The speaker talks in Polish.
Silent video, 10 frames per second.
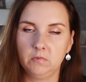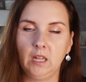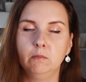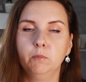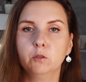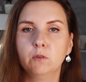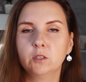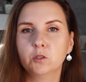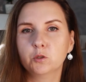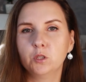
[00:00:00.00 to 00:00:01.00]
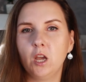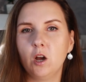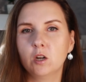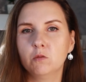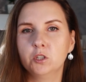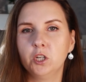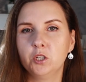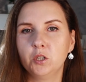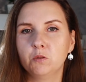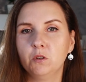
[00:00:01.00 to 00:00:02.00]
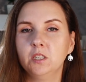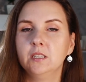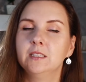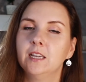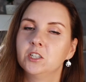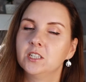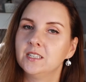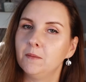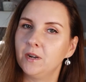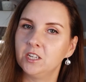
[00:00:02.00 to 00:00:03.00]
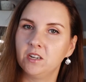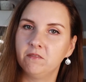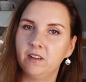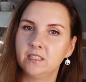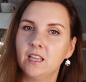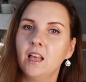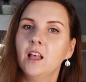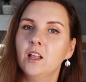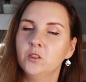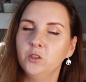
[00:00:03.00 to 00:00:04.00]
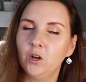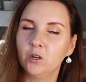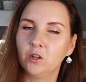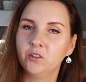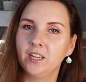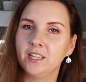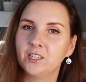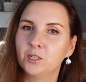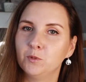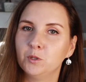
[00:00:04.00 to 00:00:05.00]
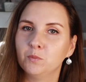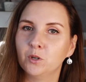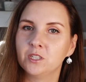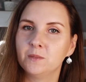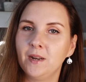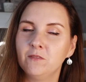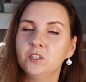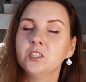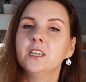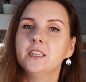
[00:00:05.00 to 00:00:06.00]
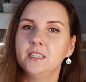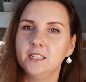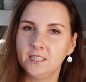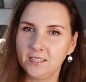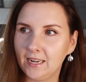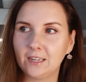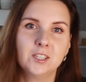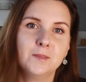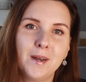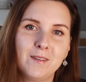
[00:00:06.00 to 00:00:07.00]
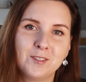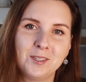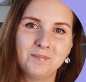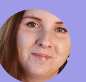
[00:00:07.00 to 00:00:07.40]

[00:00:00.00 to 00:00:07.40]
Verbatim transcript: ten podkład kosztuje około 60 zł, także zapraszam Was na do oglądania, żebyśmy mogli sprawdzić, jak się sprawdzi.